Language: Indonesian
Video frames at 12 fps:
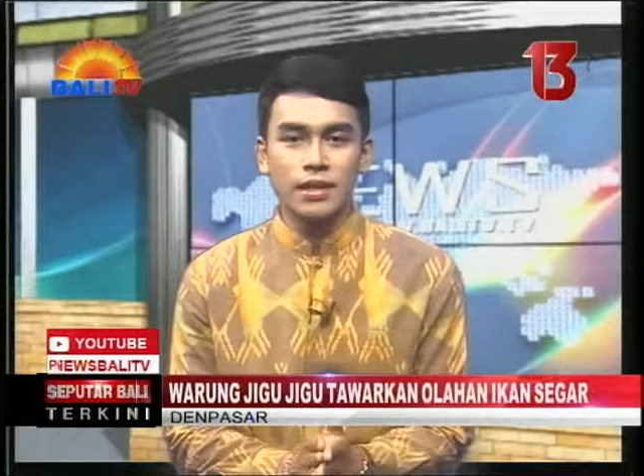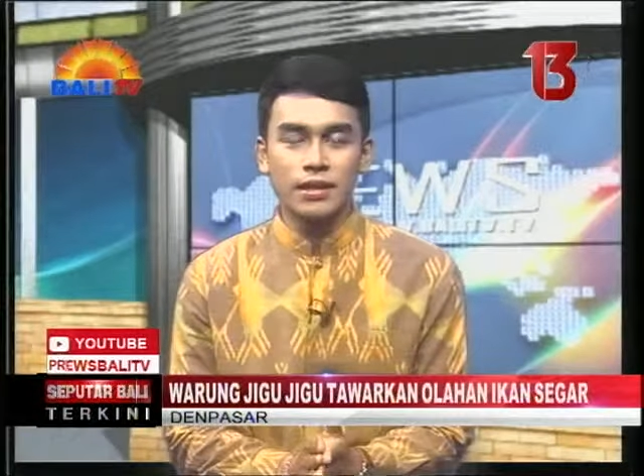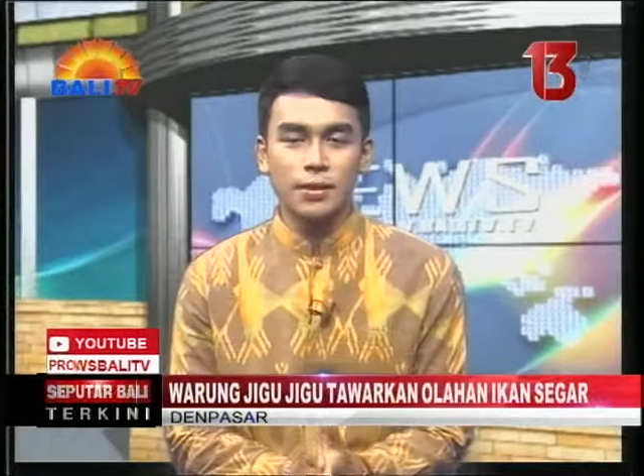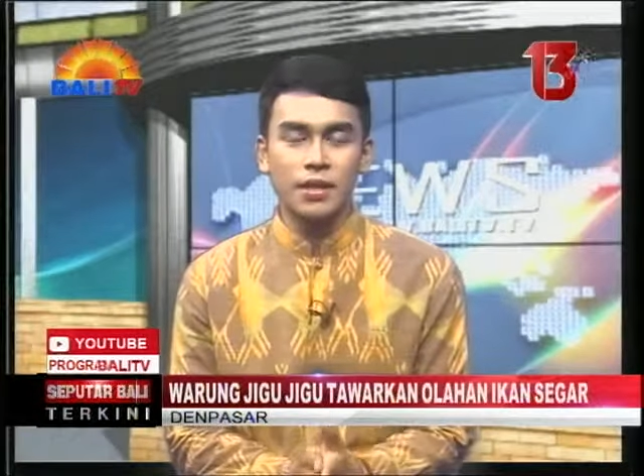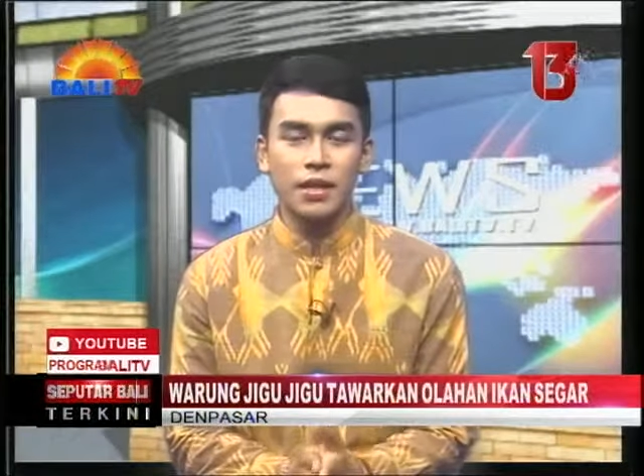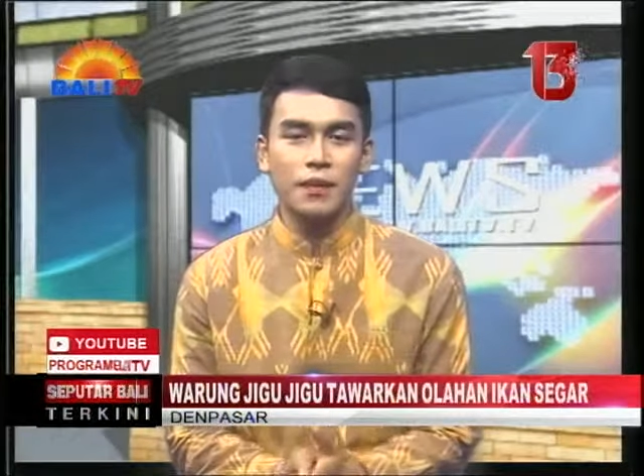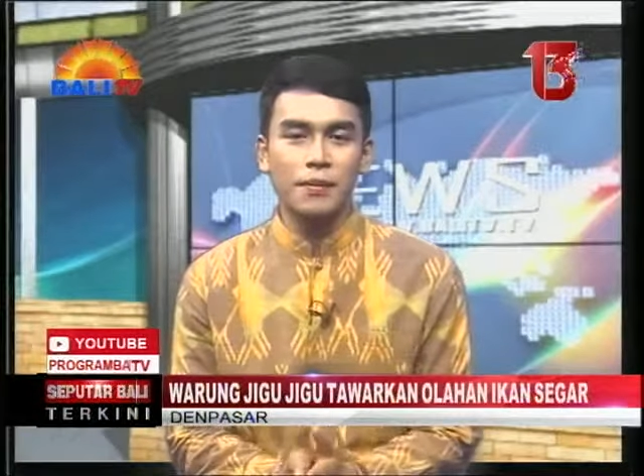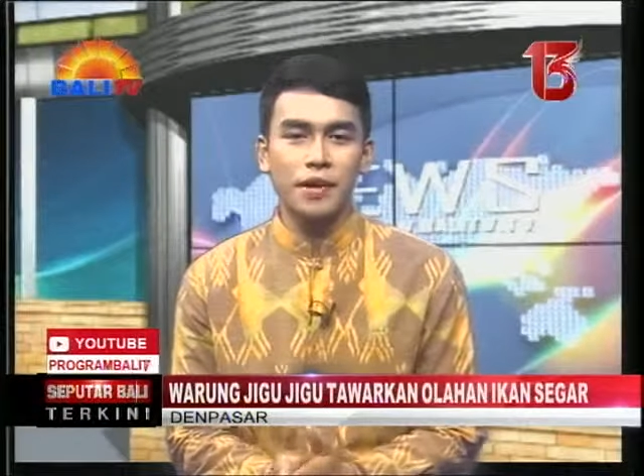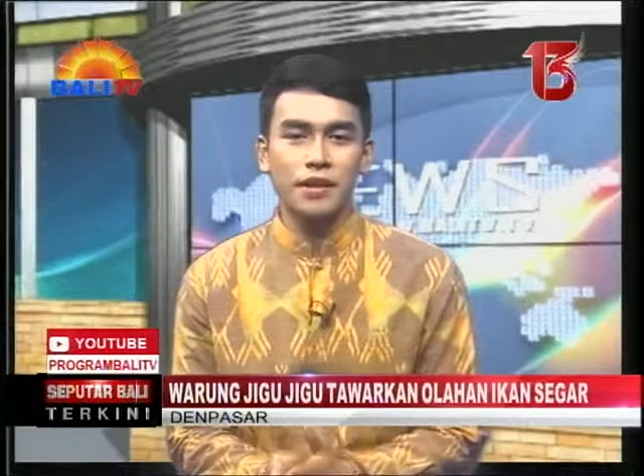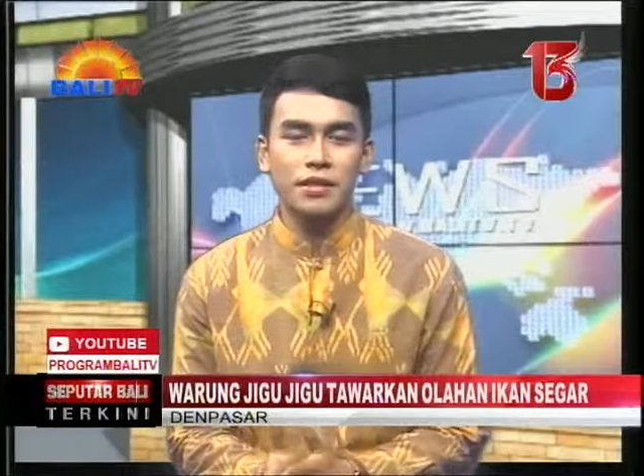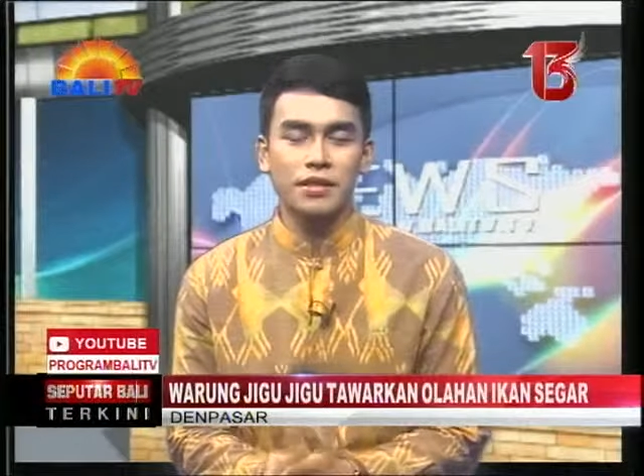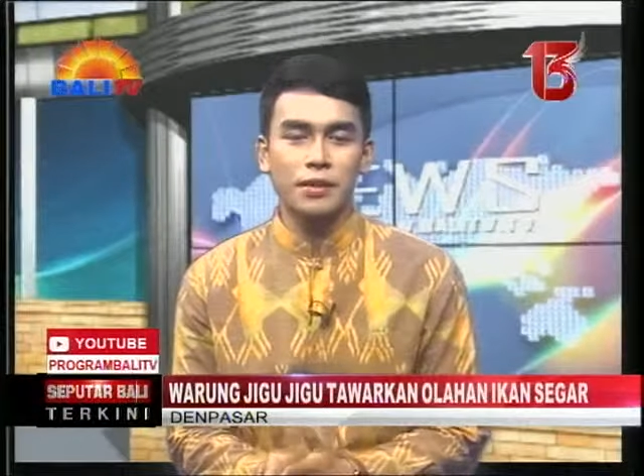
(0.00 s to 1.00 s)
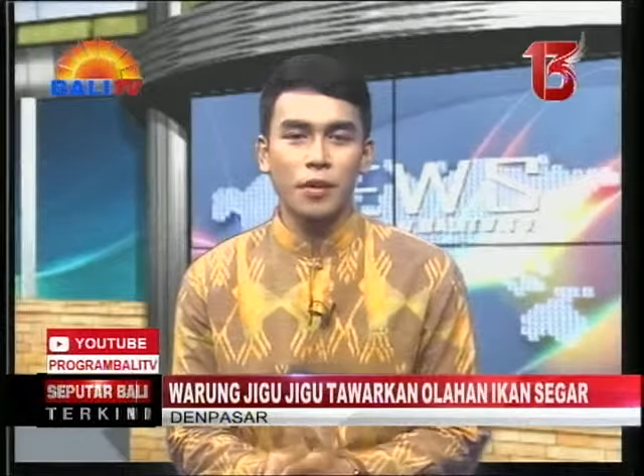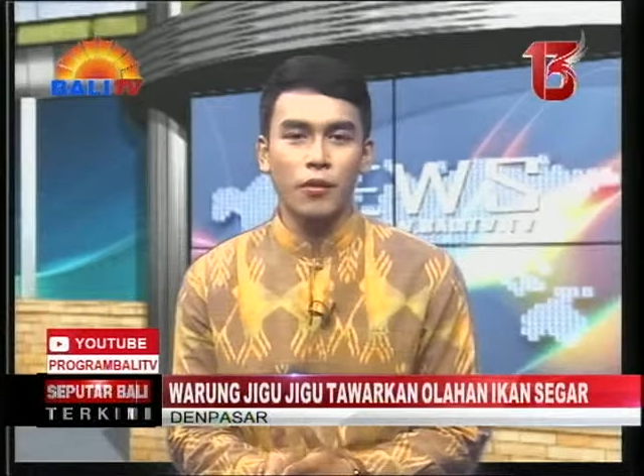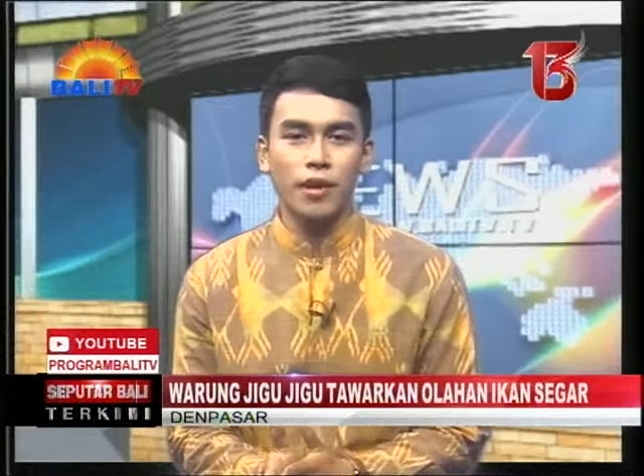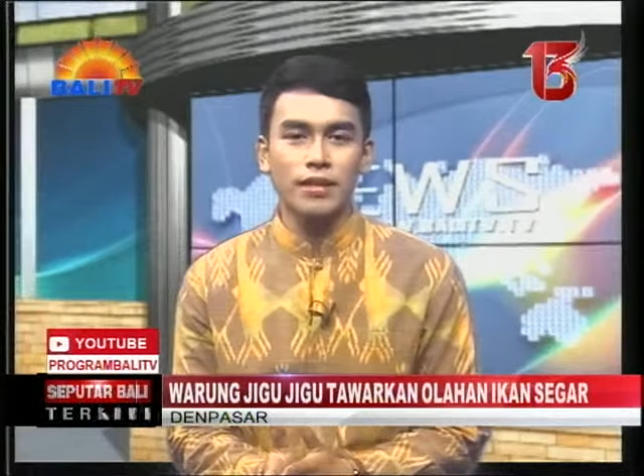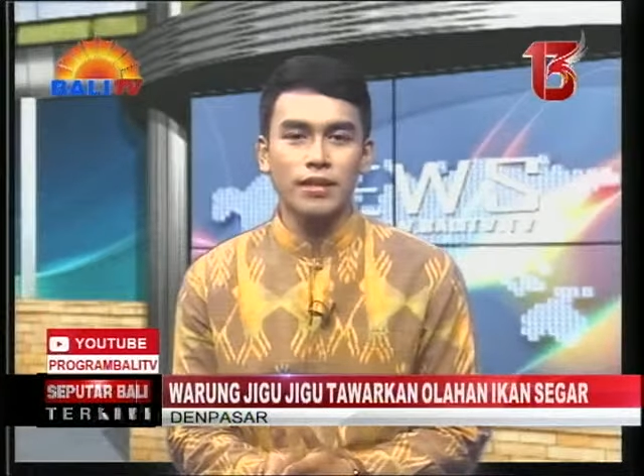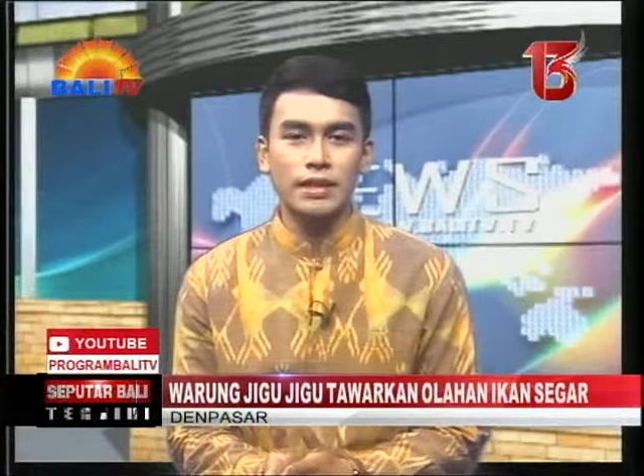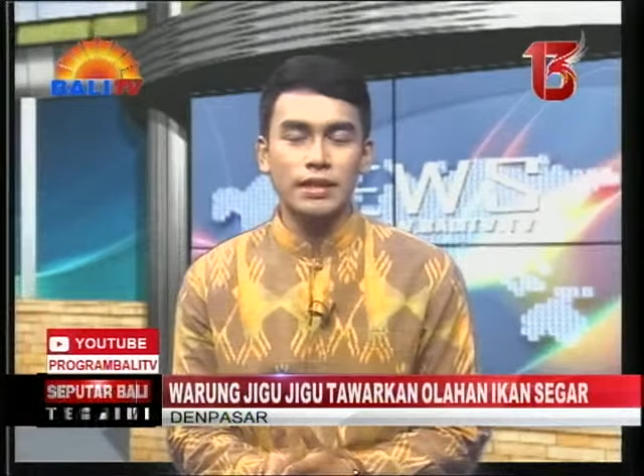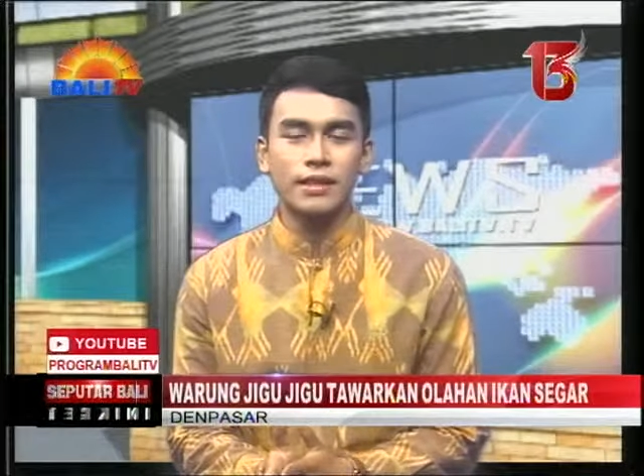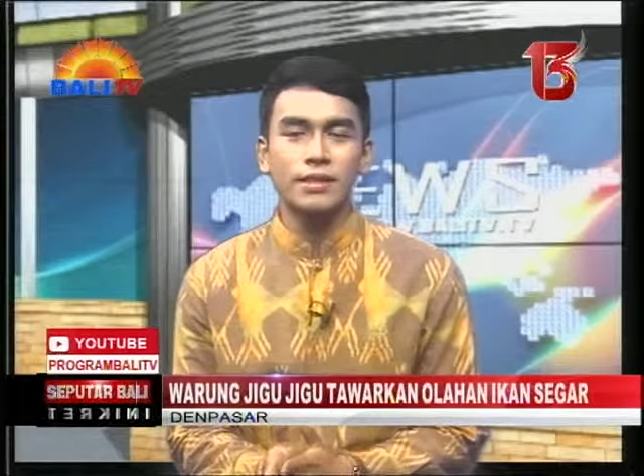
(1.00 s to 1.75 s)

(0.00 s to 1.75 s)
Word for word: Seperti apa keistimewaannya?